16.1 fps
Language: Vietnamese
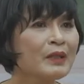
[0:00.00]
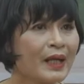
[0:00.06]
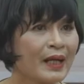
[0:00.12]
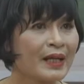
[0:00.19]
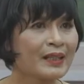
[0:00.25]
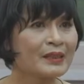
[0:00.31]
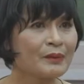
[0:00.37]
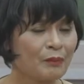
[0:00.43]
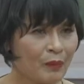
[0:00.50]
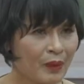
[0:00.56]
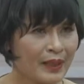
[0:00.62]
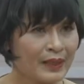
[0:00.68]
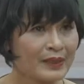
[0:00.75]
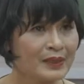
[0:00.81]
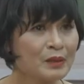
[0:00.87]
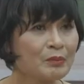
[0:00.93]
là hàng nhập
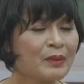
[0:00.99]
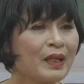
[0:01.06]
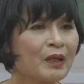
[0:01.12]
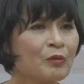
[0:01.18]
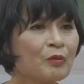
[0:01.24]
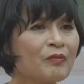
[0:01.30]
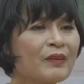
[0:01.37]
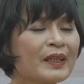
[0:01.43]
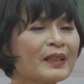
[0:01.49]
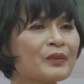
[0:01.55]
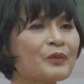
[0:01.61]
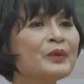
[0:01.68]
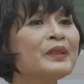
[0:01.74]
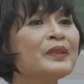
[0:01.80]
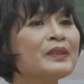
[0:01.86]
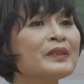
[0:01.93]
ngoại nhưng mà cũng phải
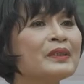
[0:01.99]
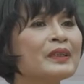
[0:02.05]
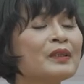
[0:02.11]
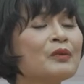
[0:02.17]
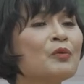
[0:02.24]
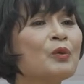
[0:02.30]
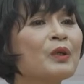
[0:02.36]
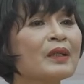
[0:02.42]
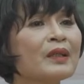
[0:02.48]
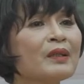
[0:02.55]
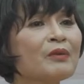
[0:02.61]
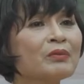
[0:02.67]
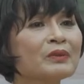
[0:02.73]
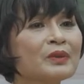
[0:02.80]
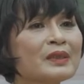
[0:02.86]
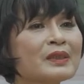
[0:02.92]
tùy từng cái nguồn
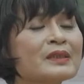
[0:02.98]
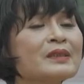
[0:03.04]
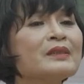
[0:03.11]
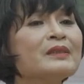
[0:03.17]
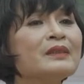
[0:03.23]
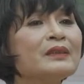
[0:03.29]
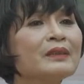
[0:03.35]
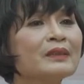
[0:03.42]
gốc xuất xứ.